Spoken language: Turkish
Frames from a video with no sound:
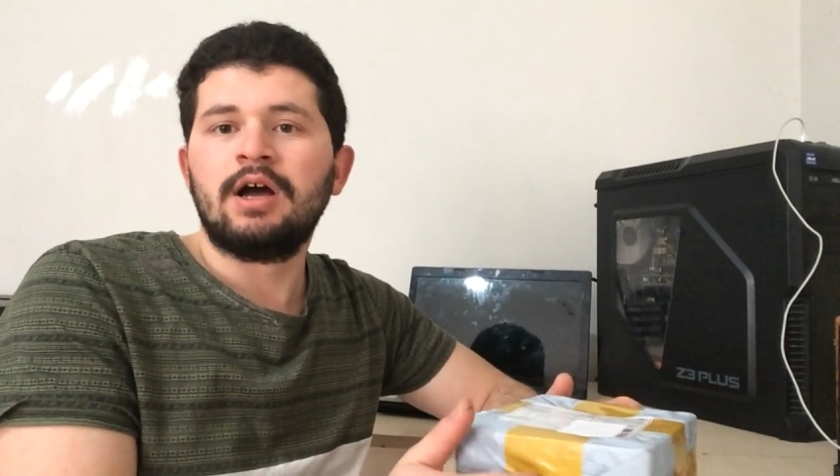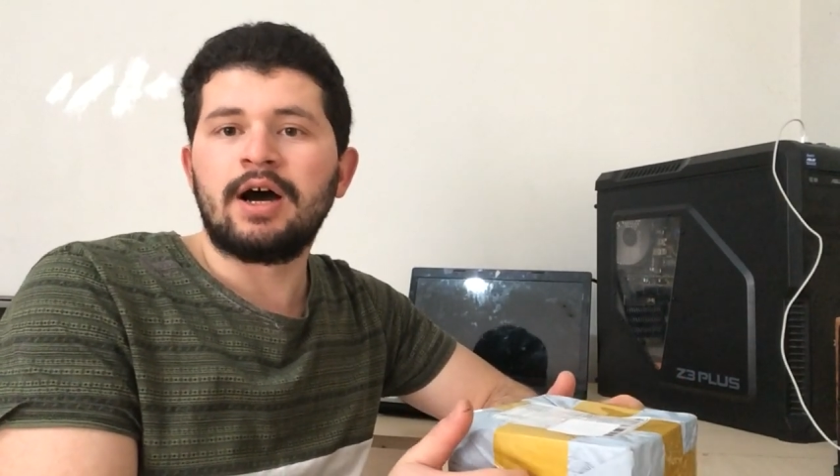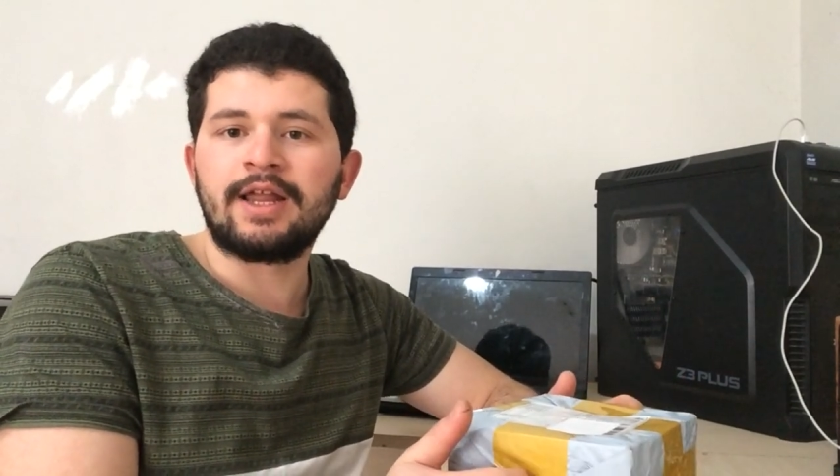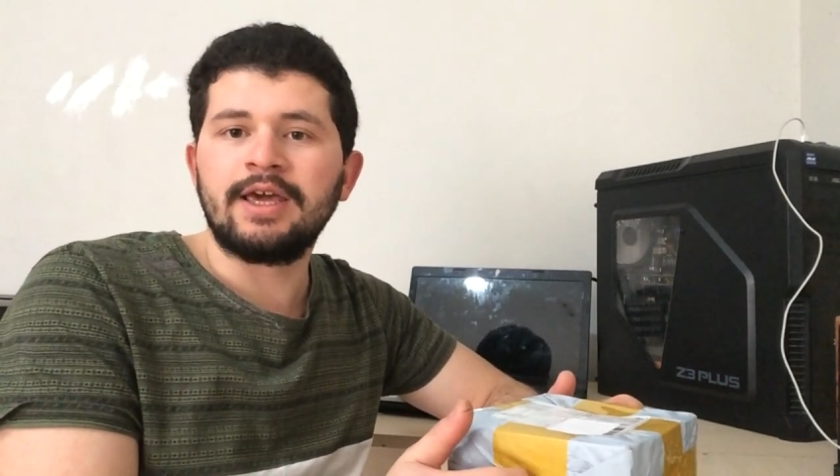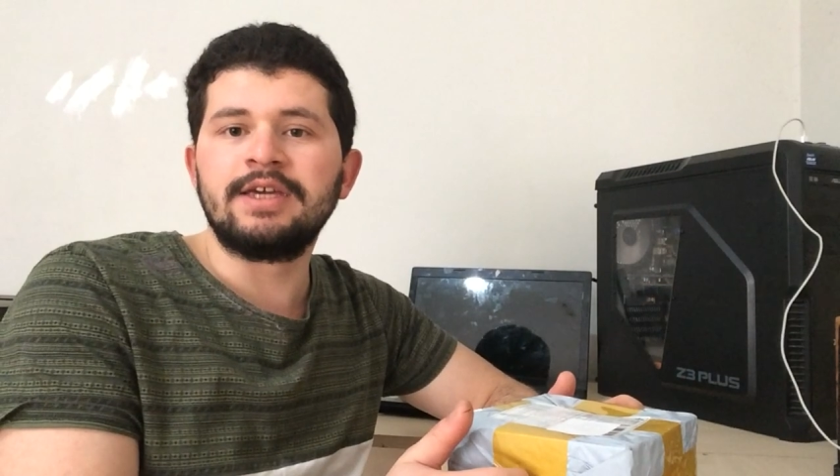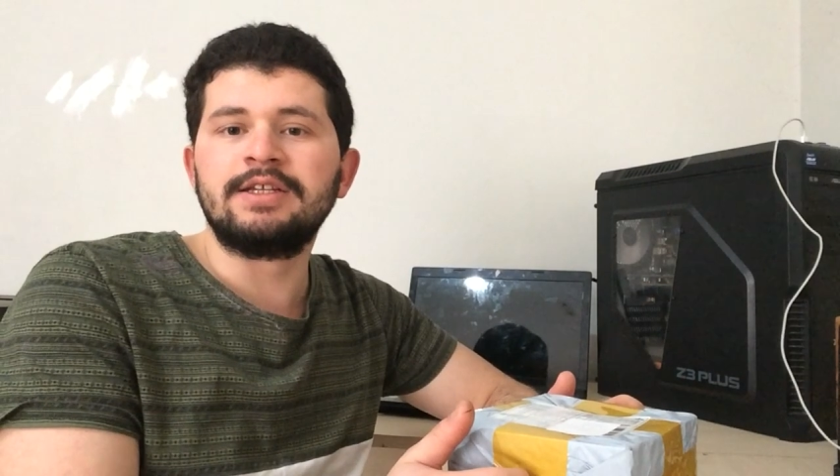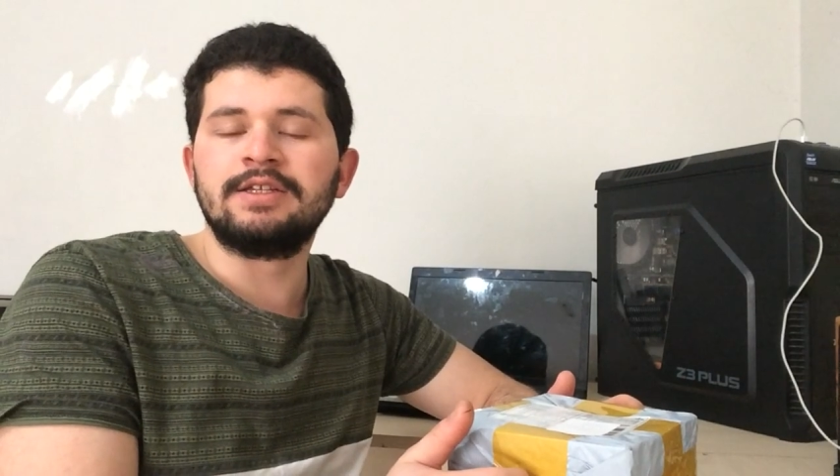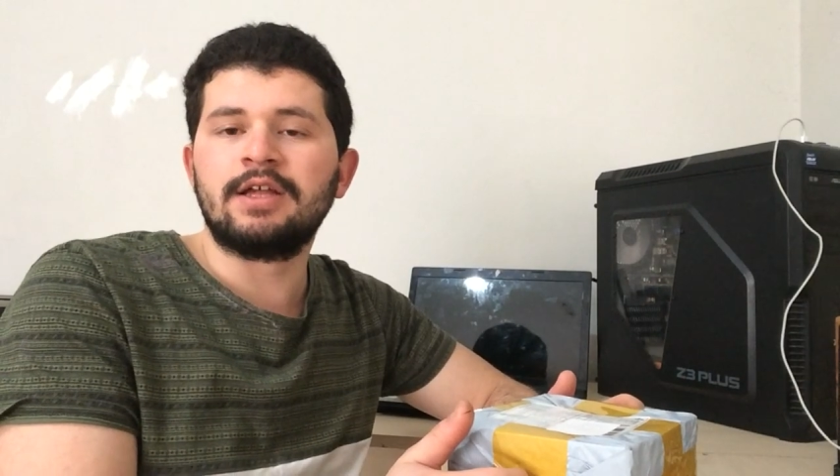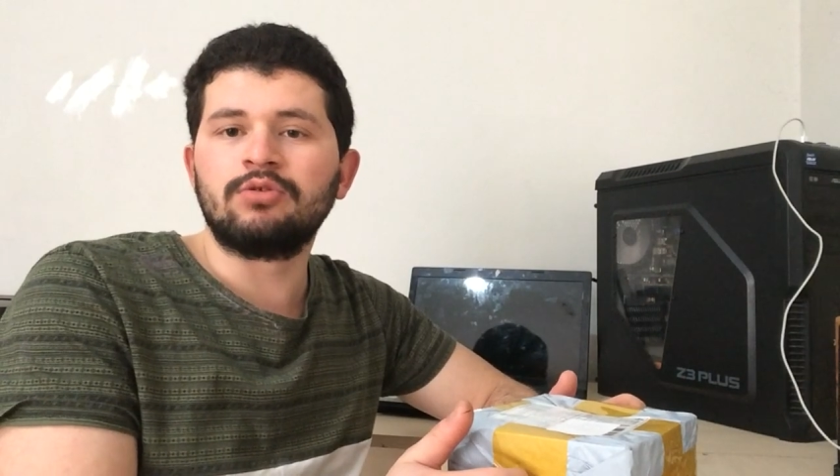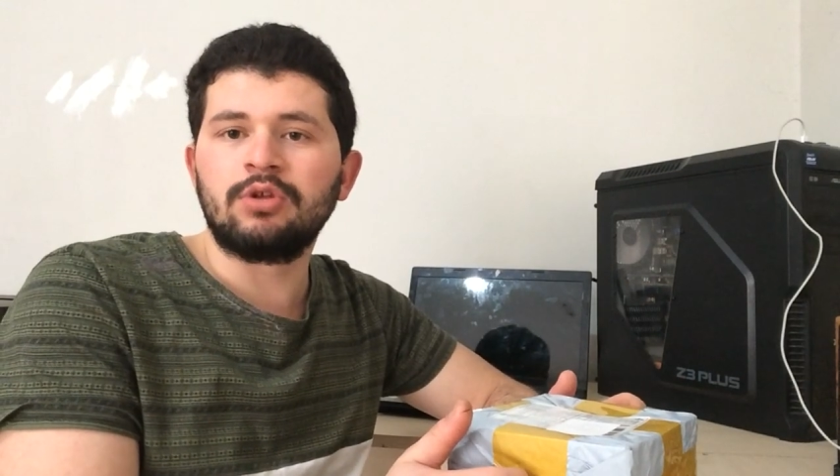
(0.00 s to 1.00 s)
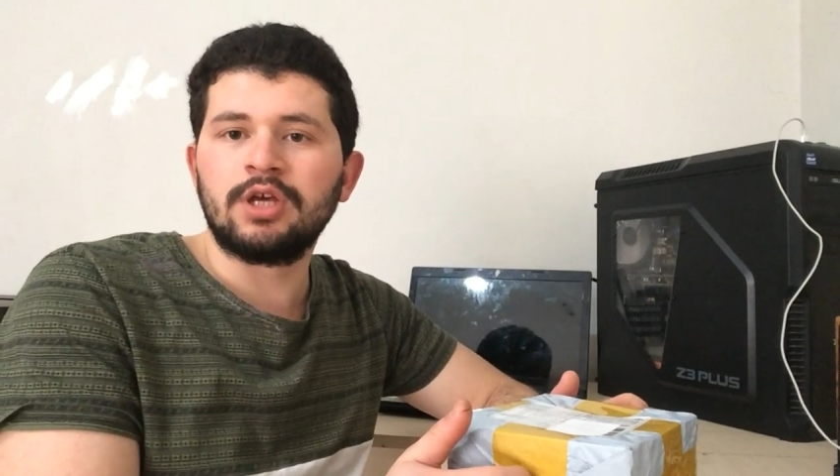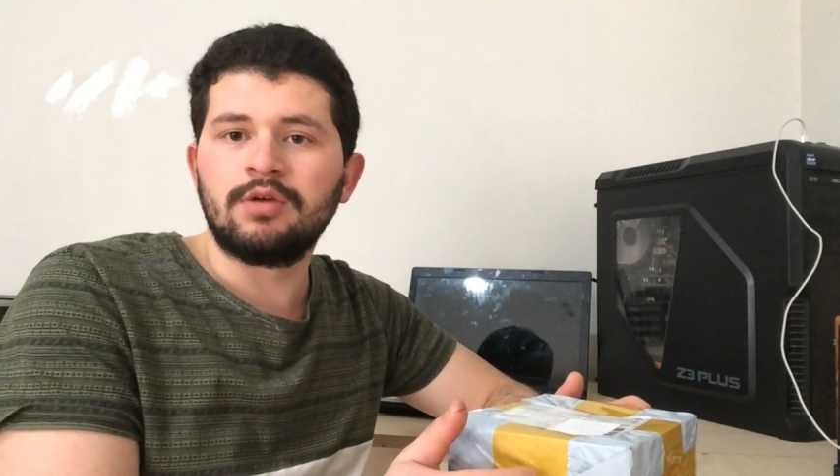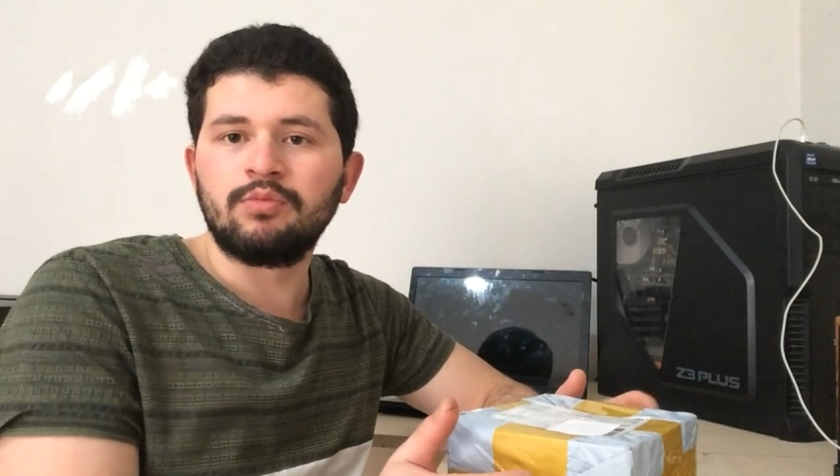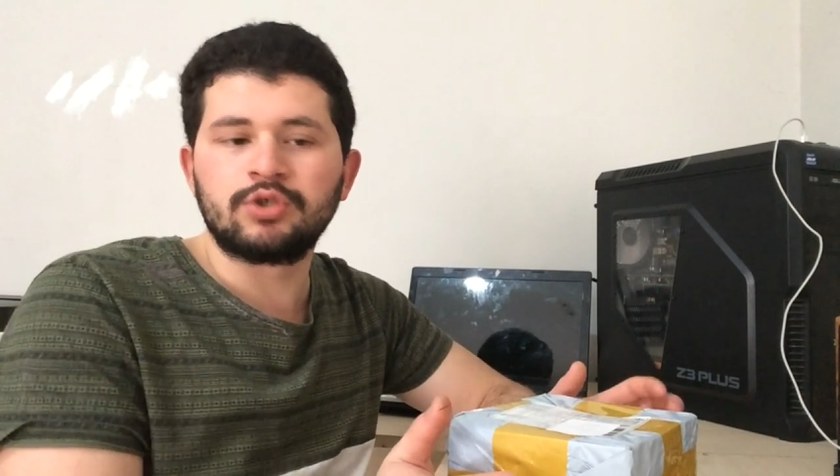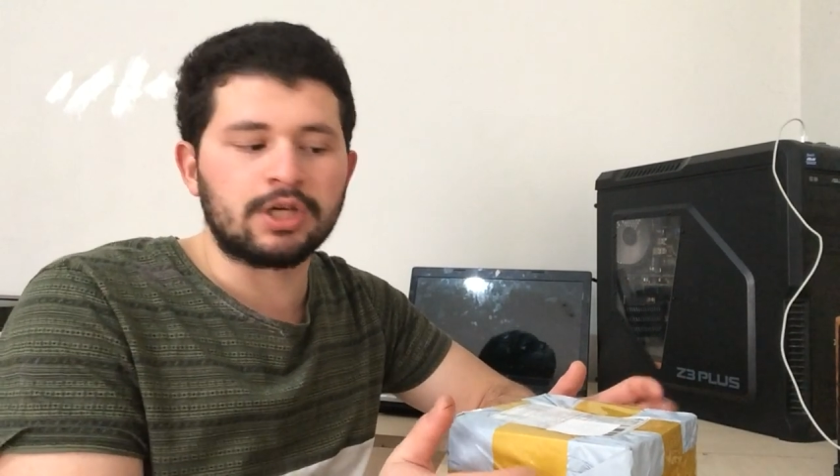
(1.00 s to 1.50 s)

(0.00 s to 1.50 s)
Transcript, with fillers: araya girdiğinden dolayı bu